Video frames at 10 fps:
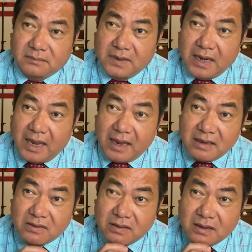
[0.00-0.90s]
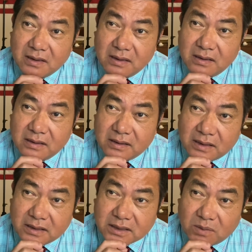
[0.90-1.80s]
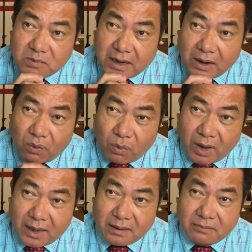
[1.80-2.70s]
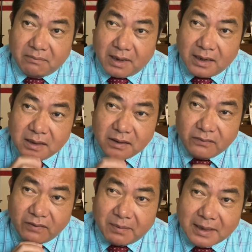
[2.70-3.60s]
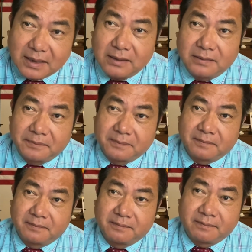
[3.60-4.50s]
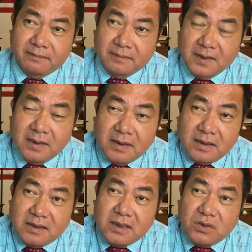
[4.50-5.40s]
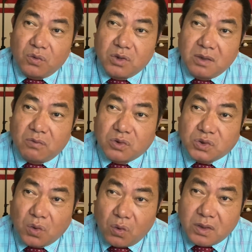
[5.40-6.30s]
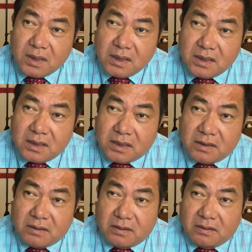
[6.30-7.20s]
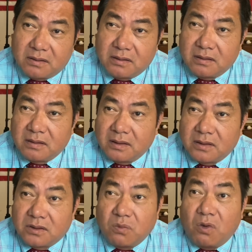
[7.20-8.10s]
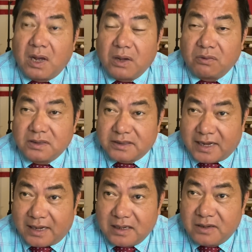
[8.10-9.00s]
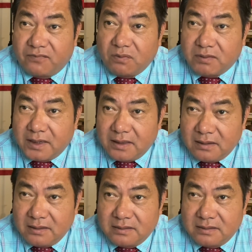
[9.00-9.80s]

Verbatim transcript: để cho những người ở trong Đài Loan mà hướng về Bắc Kinh thí dụ như một số những người Trung Hoa của dân đảng người Phúc Kiến